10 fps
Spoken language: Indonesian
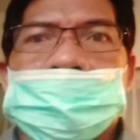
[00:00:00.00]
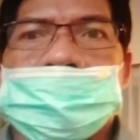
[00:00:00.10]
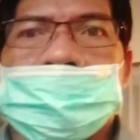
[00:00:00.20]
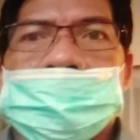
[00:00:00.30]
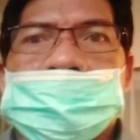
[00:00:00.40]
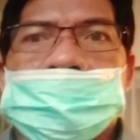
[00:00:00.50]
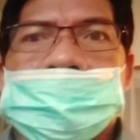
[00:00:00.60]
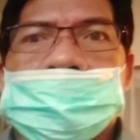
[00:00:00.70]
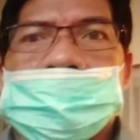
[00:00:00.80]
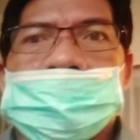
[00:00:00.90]
akhir-akhir ini
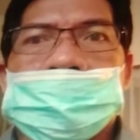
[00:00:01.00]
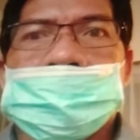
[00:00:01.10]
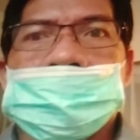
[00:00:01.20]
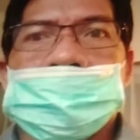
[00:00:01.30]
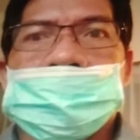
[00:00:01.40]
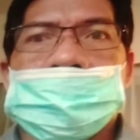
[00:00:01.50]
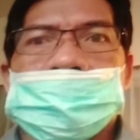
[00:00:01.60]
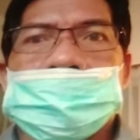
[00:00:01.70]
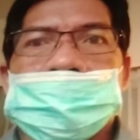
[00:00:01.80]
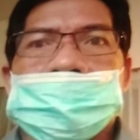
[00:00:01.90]

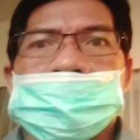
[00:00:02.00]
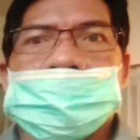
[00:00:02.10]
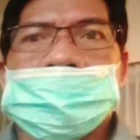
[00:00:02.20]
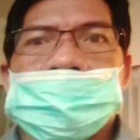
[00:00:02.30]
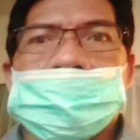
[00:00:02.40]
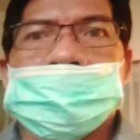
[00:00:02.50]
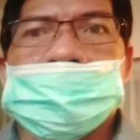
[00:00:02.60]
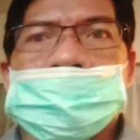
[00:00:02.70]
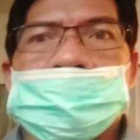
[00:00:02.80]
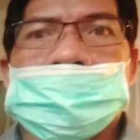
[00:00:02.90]
banyak
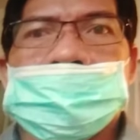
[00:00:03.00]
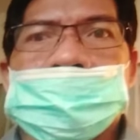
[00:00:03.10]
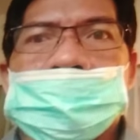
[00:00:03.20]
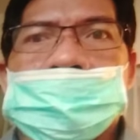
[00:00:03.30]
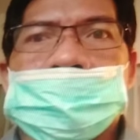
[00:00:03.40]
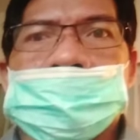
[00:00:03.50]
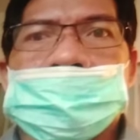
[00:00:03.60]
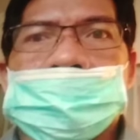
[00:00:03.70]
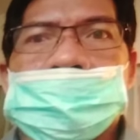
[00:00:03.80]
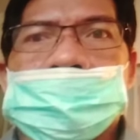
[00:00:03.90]
berita
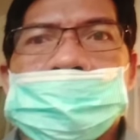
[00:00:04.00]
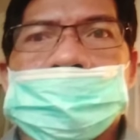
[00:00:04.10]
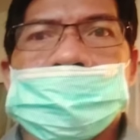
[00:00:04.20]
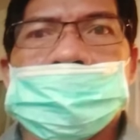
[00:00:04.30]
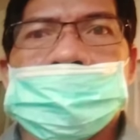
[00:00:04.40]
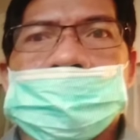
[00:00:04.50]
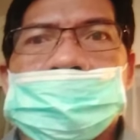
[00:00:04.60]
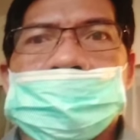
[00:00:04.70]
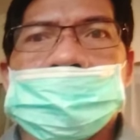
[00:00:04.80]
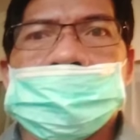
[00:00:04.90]
di media
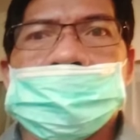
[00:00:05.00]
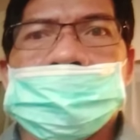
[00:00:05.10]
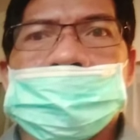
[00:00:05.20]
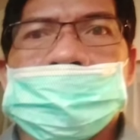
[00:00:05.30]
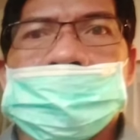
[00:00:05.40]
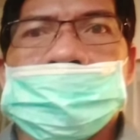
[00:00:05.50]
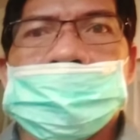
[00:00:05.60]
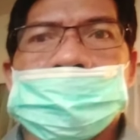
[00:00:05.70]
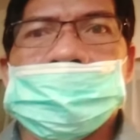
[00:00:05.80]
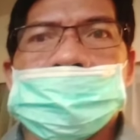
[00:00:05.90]
sosial
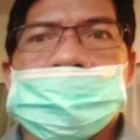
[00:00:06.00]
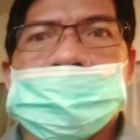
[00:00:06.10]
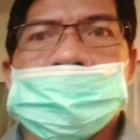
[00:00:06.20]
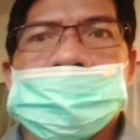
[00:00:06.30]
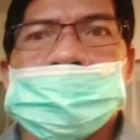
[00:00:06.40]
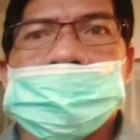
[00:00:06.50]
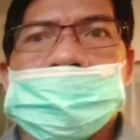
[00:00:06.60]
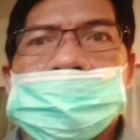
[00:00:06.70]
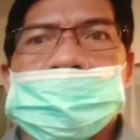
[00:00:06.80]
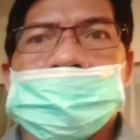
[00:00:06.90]
tentang sinamut.
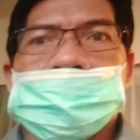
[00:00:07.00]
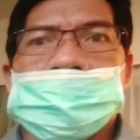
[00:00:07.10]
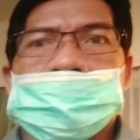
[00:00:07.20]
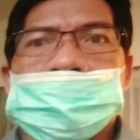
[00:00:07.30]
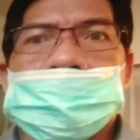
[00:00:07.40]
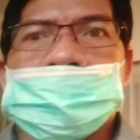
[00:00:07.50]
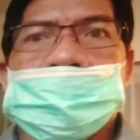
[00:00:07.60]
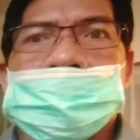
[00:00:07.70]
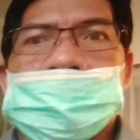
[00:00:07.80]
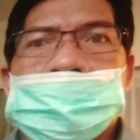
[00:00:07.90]

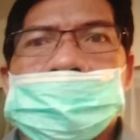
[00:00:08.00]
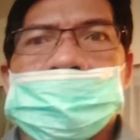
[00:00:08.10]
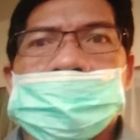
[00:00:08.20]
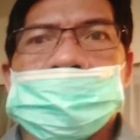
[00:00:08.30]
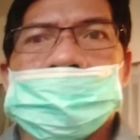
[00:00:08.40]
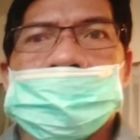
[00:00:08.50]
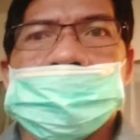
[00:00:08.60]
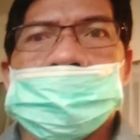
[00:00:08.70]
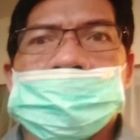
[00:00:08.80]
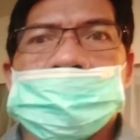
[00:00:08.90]
Berapa sih
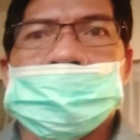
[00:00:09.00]
sinamut